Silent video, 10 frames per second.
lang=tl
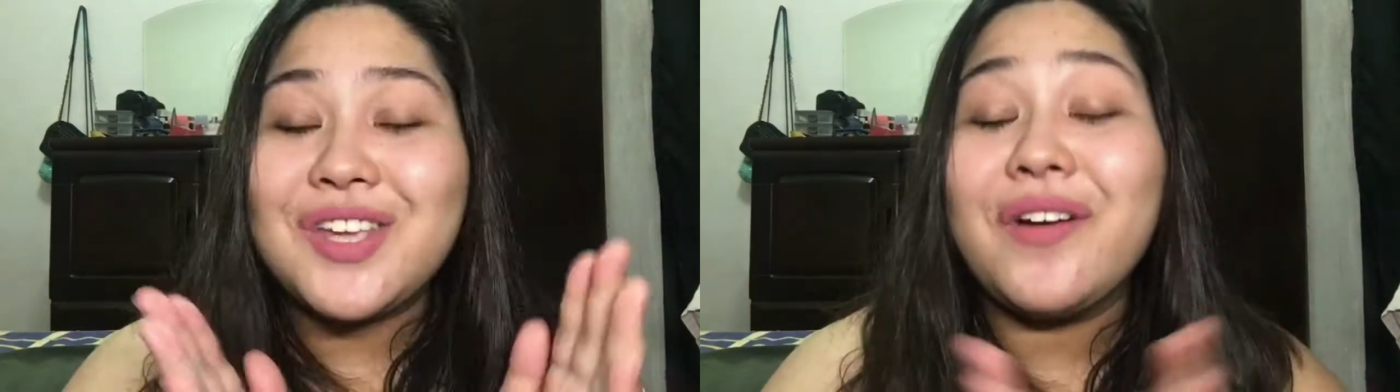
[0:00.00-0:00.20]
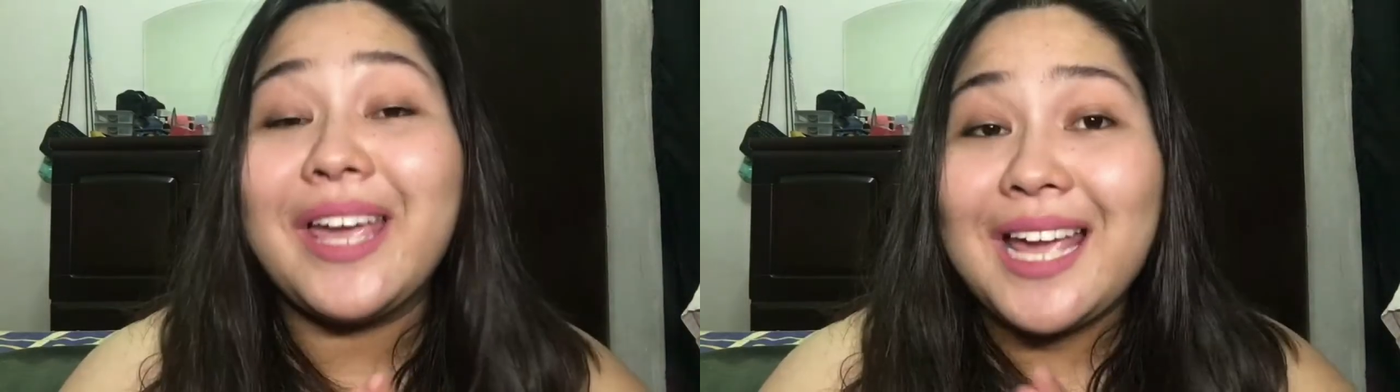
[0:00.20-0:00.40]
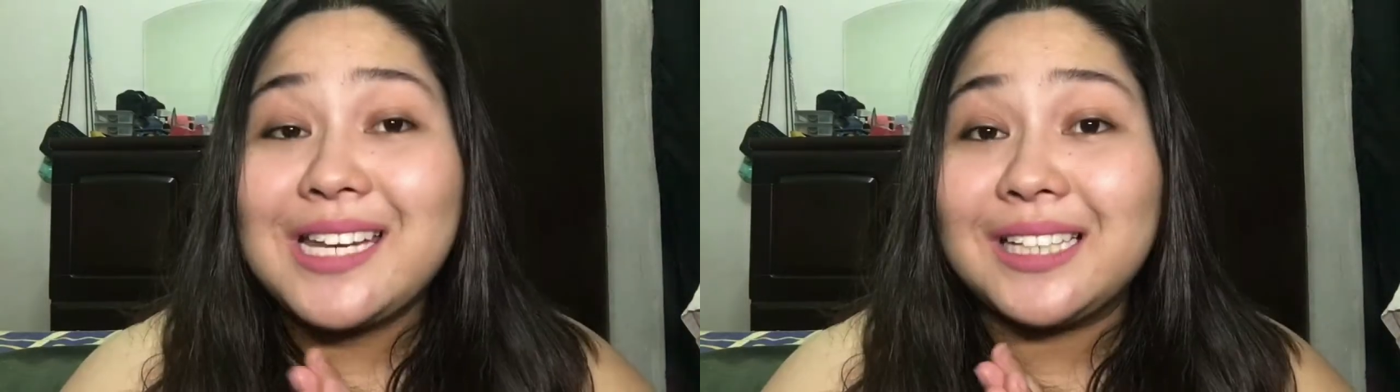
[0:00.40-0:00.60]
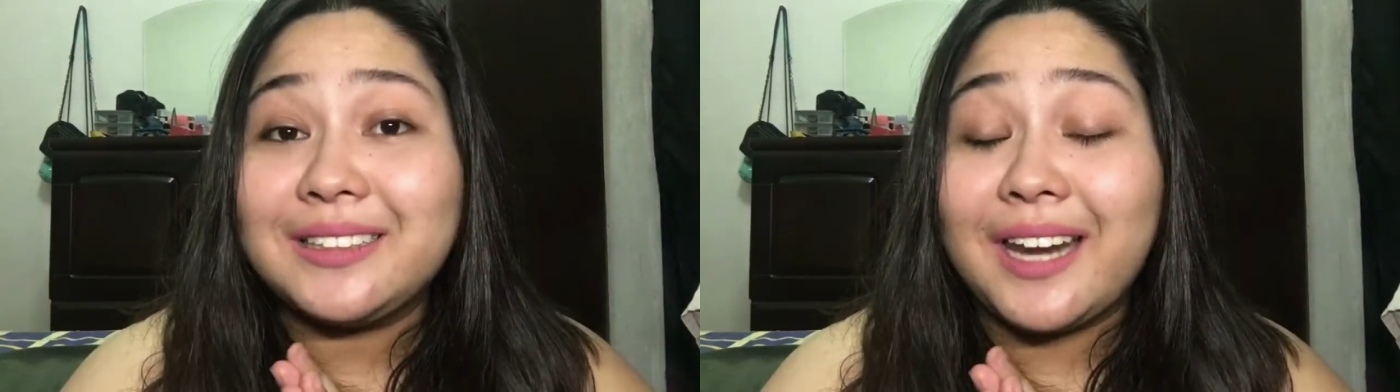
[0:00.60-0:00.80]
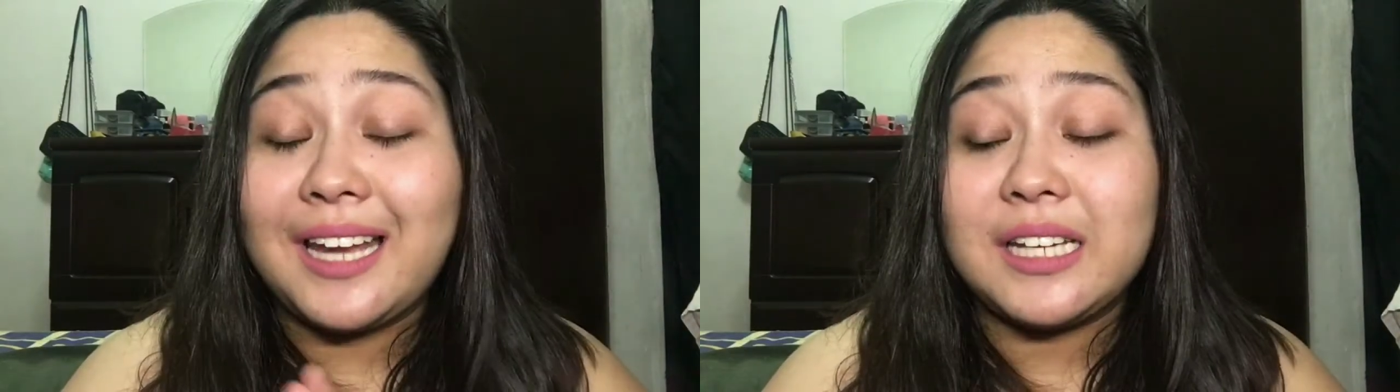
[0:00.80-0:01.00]
So ayan,
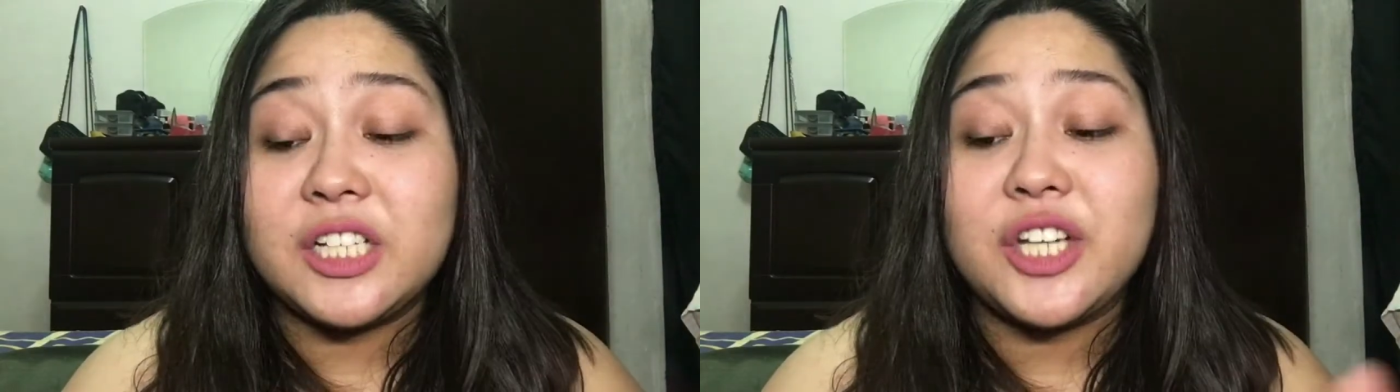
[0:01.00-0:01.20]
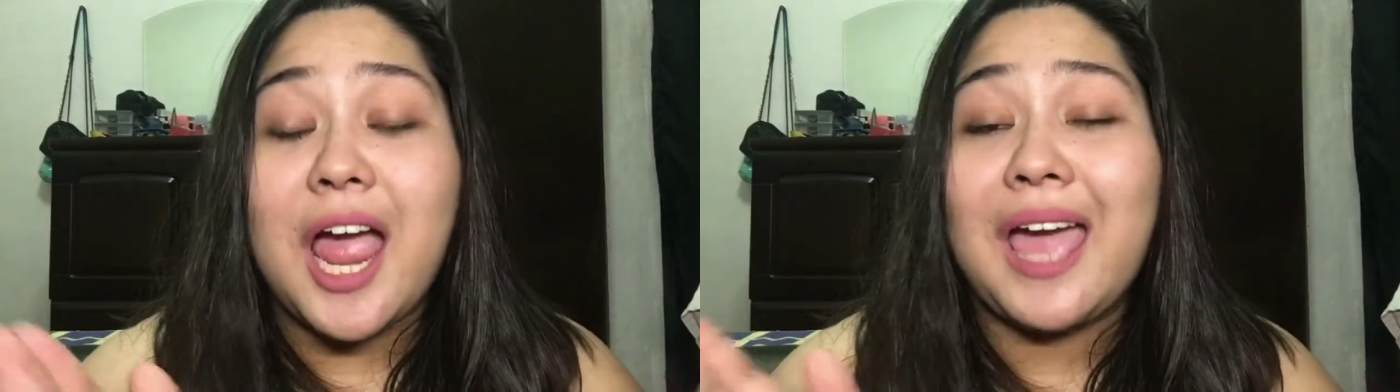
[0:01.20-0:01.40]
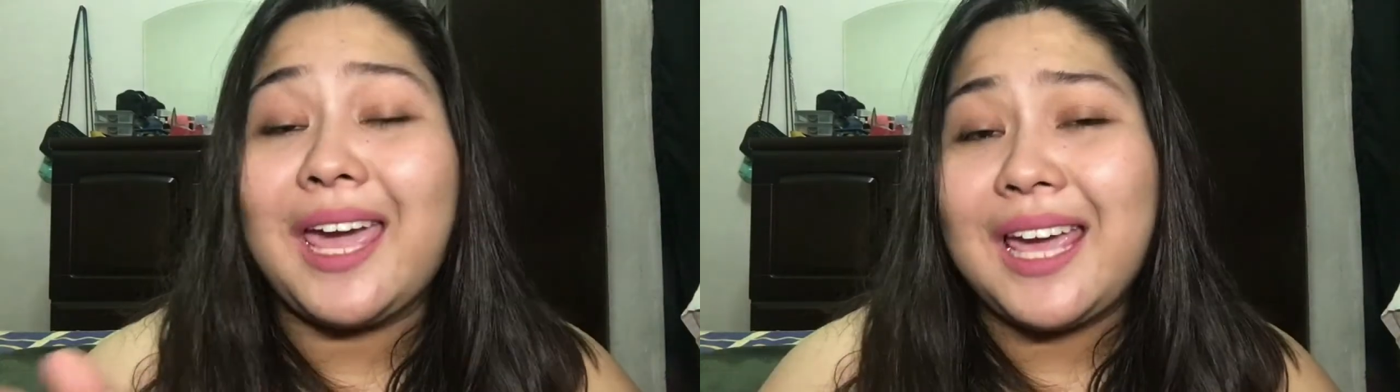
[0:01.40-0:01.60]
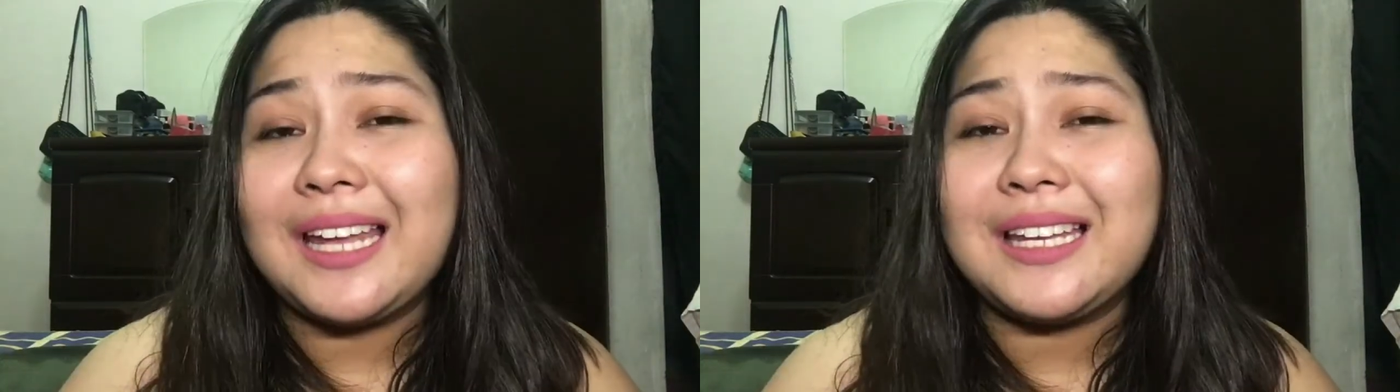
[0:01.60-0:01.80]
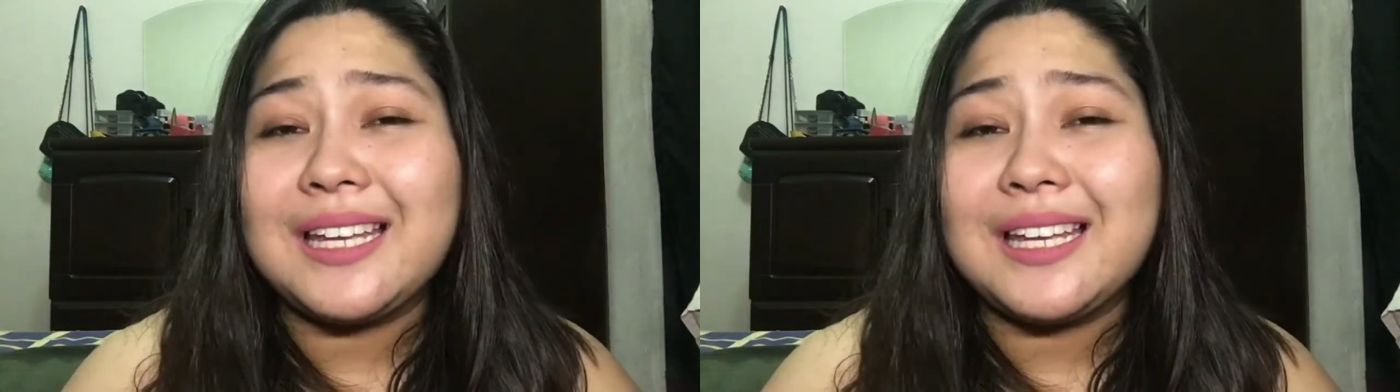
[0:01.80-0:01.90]
nag-dry na siya and